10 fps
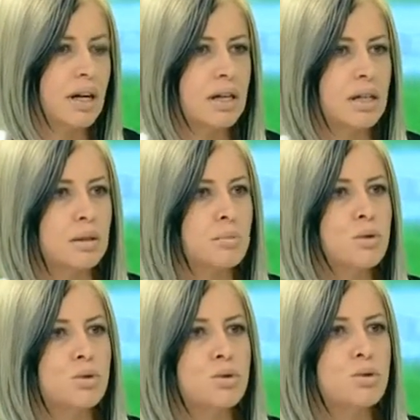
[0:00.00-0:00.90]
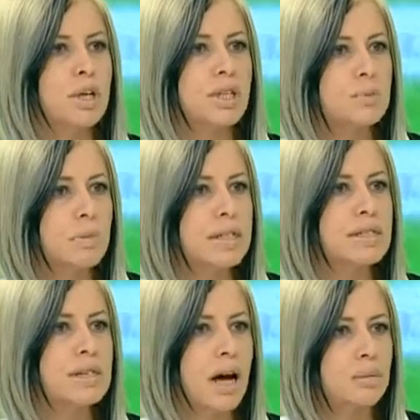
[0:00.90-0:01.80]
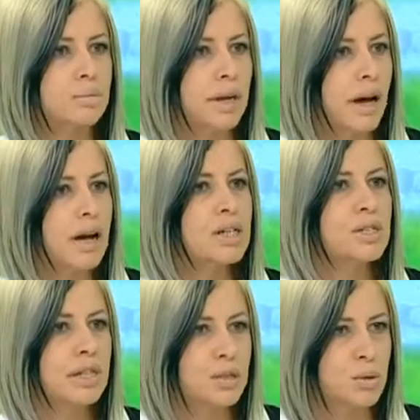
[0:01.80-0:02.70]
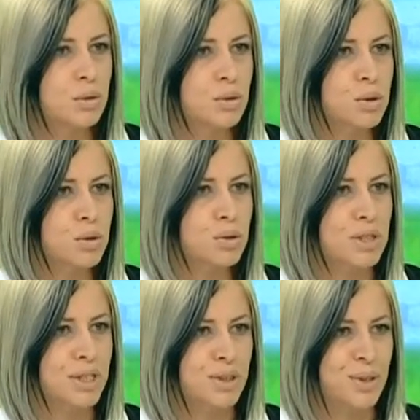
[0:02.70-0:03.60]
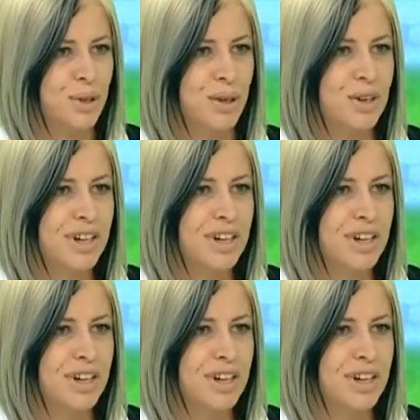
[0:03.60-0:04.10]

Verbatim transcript: e, bütün süreç beslenme her şey sorunsuz gidiyor.